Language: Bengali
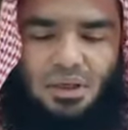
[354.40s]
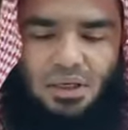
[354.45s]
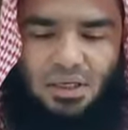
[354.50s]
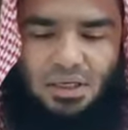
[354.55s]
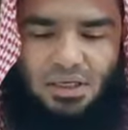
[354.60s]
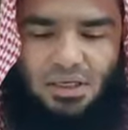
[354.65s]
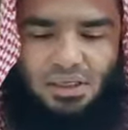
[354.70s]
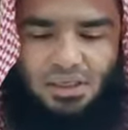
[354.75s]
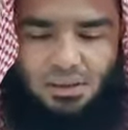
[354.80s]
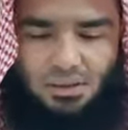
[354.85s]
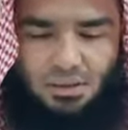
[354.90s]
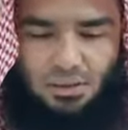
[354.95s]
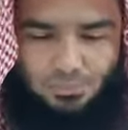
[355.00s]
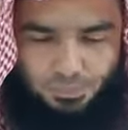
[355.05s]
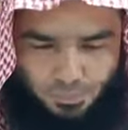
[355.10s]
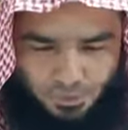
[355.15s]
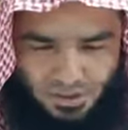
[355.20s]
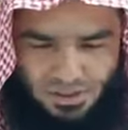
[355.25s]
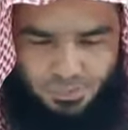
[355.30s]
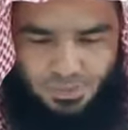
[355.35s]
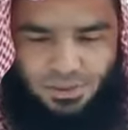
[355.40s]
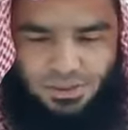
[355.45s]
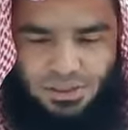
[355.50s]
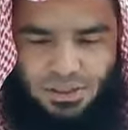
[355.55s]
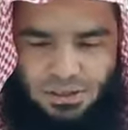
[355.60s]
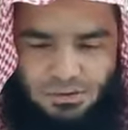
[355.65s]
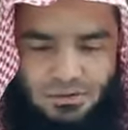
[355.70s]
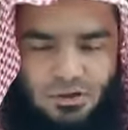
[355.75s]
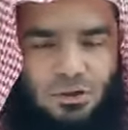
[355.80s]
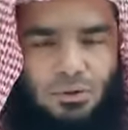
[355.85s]
এই পৃথিবীতে
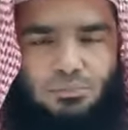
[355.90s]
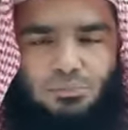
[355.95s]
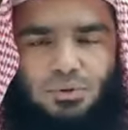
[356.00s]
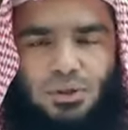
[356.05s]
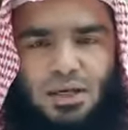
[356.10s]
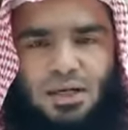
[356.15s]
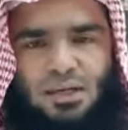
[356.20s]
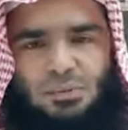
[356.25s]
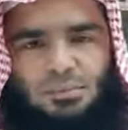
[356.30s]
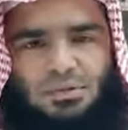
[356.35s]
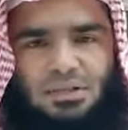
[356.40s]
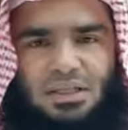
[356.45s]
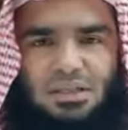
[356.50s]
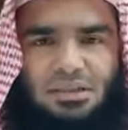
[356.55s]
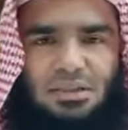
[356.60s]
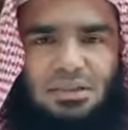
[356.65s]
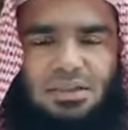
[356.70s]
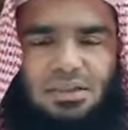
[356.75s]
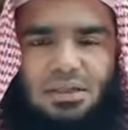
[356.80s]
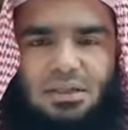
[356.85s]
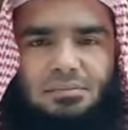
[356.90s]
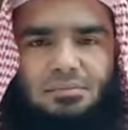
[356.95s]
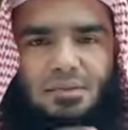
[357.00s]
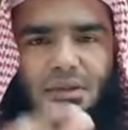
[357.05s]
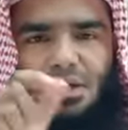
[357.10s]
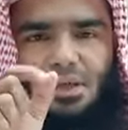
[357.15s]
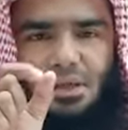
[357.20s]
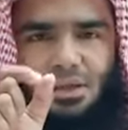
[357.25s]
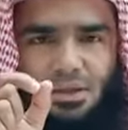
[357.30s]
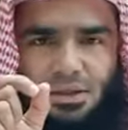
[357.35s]
আল্লাহ রব্বুল্লা আলমিন তাদেরকে
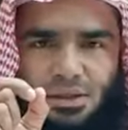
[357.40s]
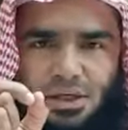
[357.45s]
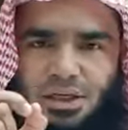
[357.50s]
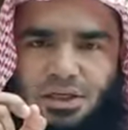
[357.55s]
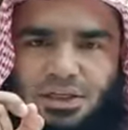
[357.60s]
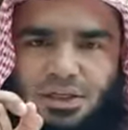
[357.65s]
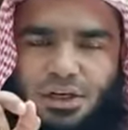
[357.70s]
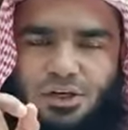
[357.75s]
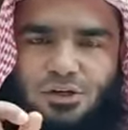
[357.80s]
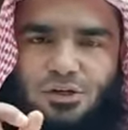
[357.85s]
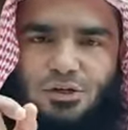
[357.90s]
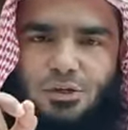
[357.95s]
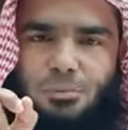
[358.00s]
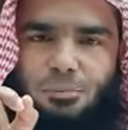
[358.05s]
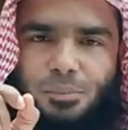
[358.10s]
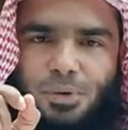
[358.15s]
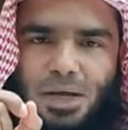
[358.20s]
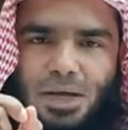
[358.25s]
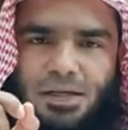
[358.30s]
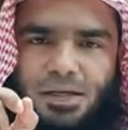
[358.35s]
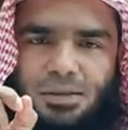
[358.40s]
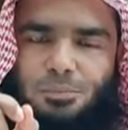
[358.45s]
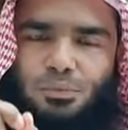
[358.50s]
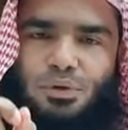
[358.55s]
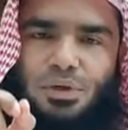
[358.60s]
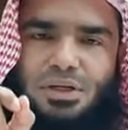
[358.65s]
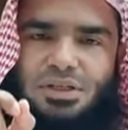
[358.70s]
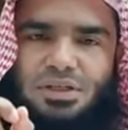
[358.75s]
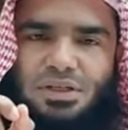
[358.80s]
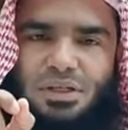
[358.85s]
নিকৃষ্ট প্রাণী
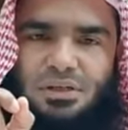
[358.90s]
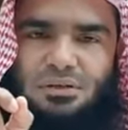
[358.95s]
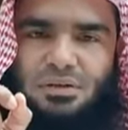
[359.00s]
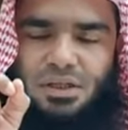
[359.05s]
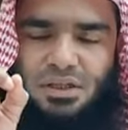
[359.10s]
বলেছেন